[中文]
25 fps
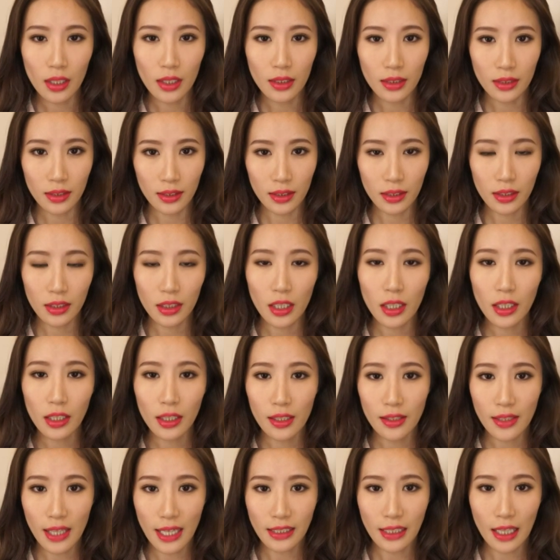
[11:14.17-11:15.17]
今天
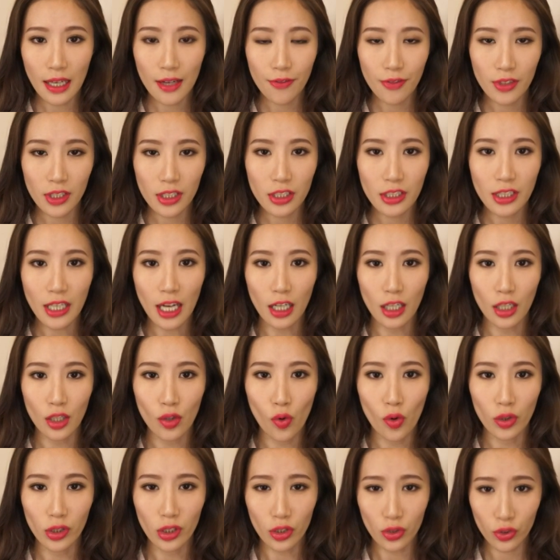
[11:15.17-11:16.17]
跟大家分享
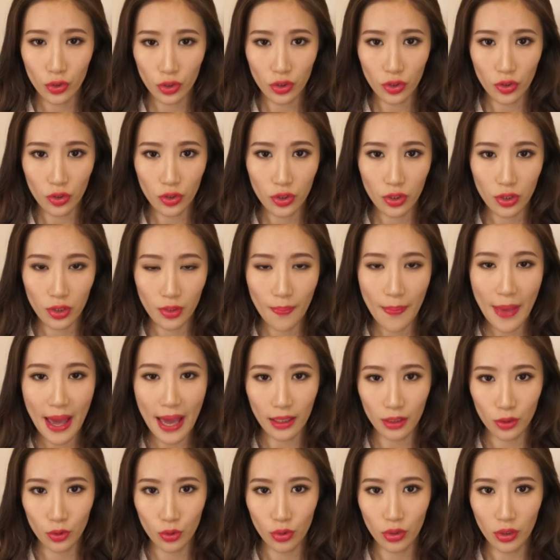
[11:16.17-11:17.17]
了我的十支
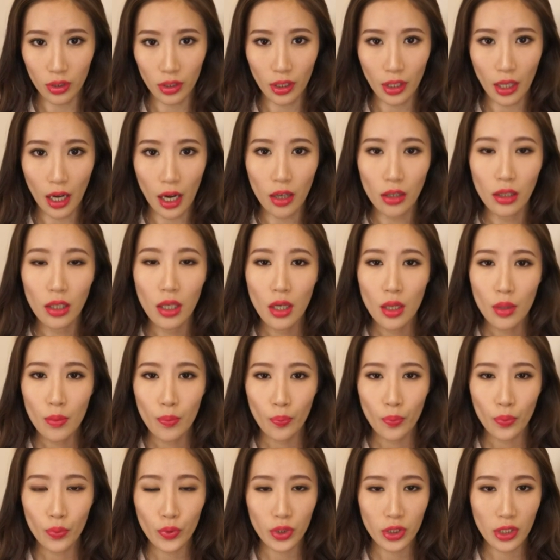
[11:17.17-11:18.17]
Mac 唇膏，
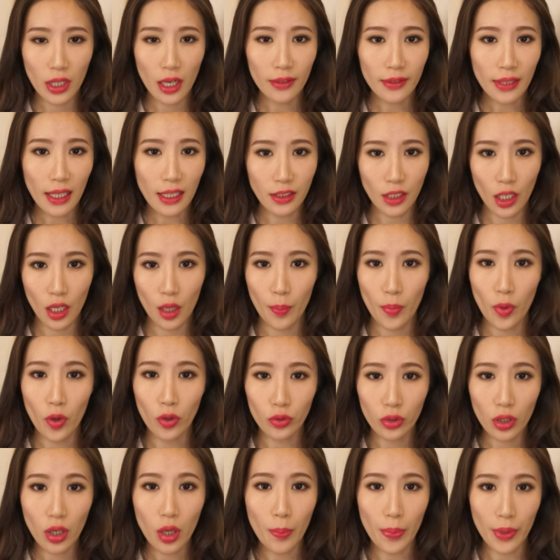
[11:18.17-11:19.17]
不知道大家有没有
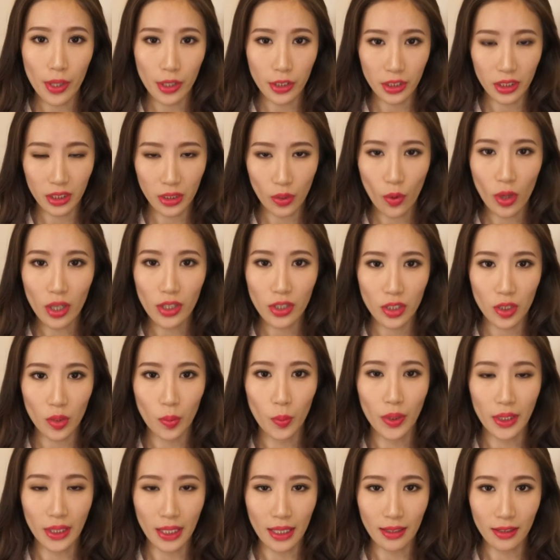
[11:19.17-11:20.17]
特别喜欢什
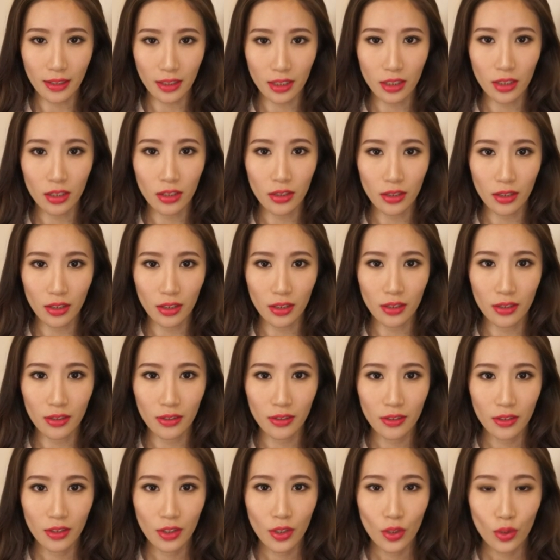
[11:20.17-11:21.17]
么颜色
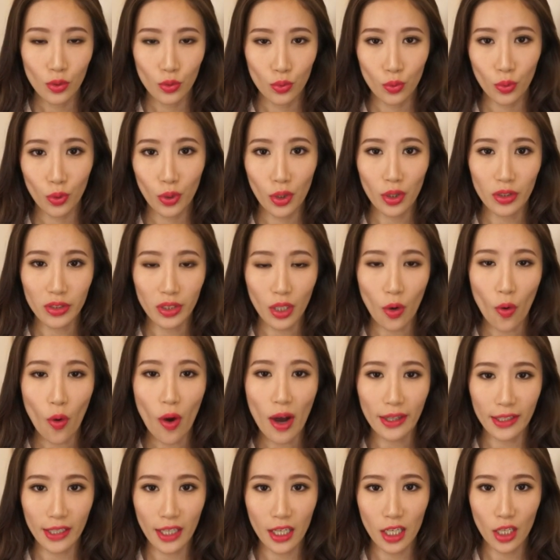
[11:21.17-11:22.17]
呢？如果有的
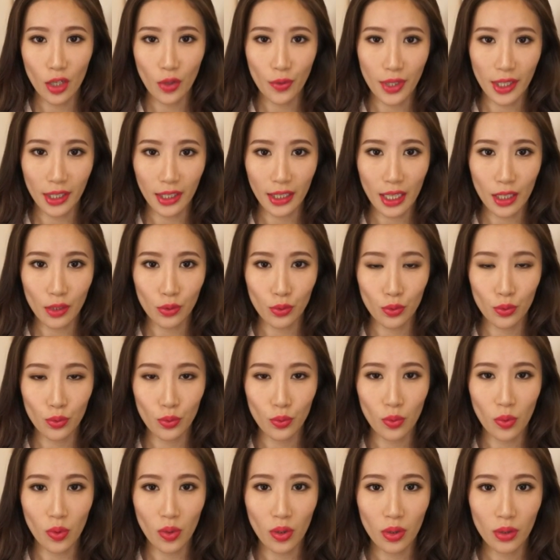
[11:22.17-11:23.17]
话，可以留言告诉
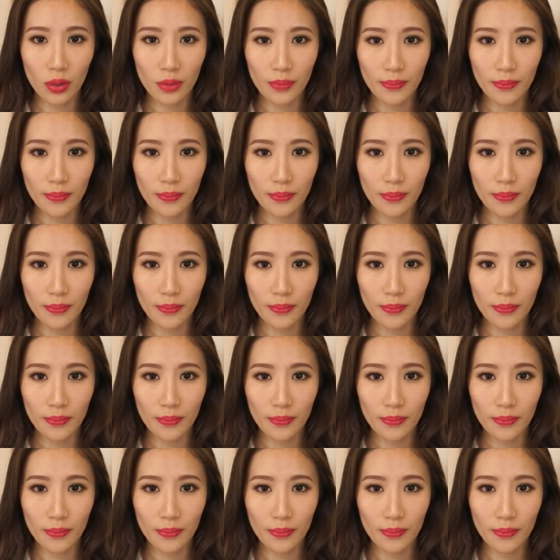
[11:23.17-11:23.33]
我。